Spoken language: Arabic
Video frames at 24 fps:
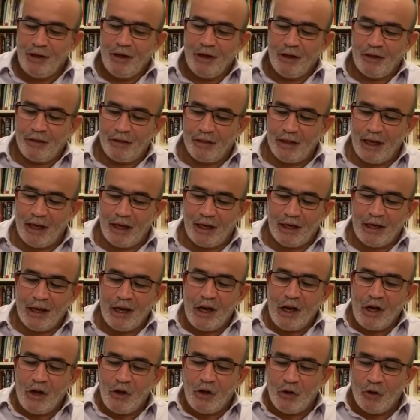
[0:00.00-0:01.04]
اثنين
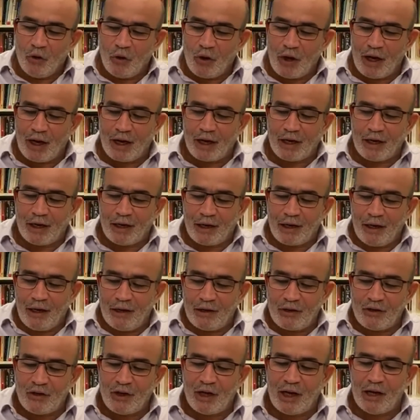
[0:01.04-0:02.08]
يقرر
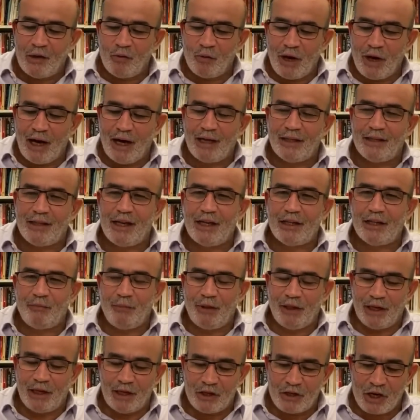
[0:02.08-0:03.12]
ارسال وحدات
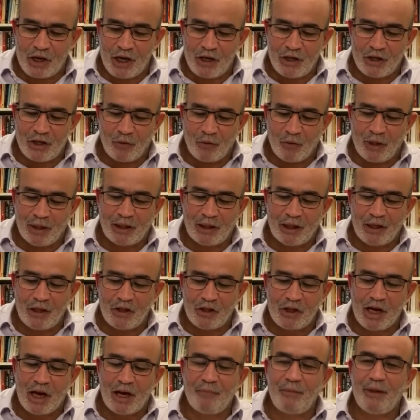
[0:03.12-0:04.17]
من الجيش الوطني
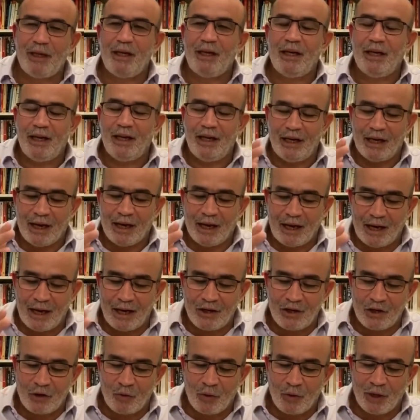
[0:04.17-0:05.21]
الشعبي الى
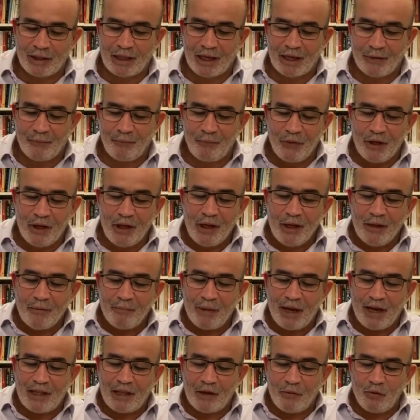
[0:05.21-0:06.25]
خارج الوطن
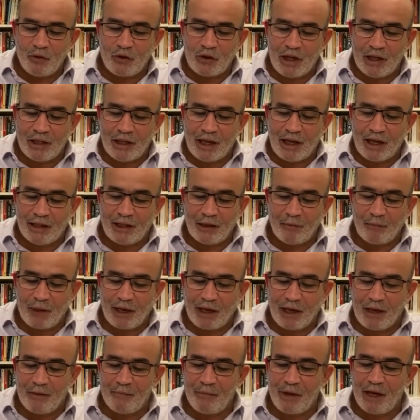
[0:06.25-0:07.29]
بعد مصادقة
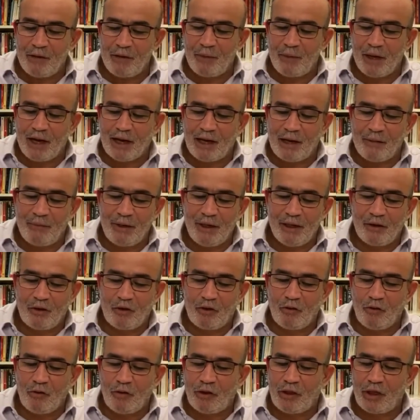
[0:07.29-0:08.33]
البرلمان بأغلبية
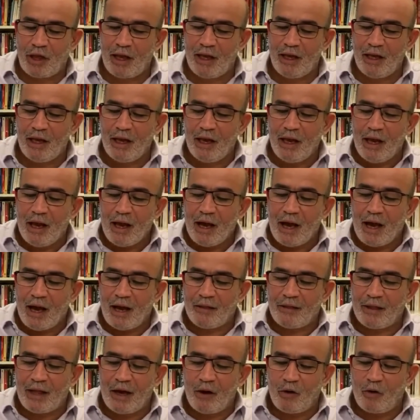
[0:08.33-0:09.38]
ثلثي
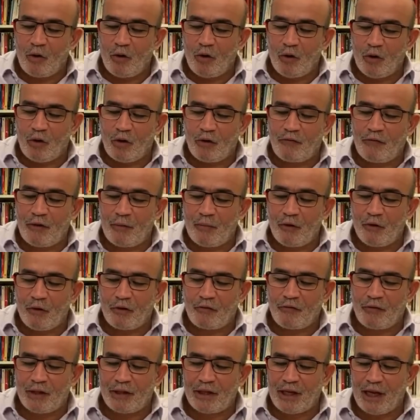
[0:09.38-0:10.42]
أعضاء كل غرفة من
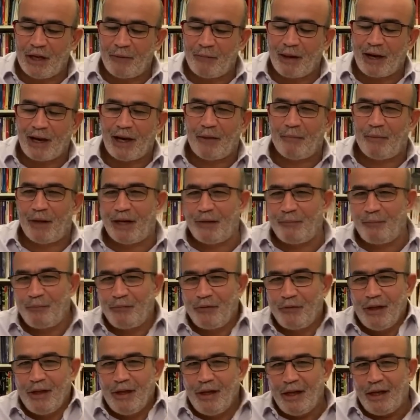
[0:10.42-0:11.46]
غرفتي البرلمان
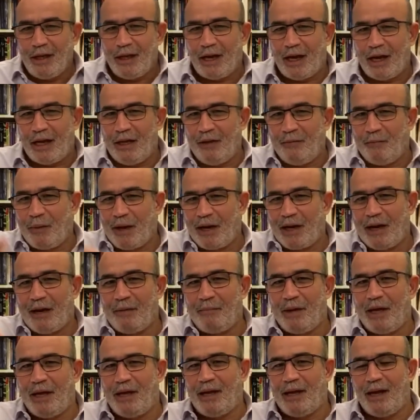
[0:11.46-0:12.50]
يعني
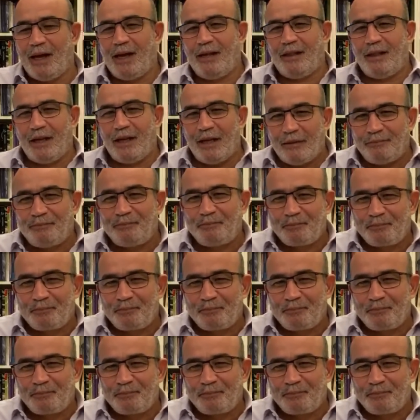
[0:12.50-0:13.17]
البرلمان هذا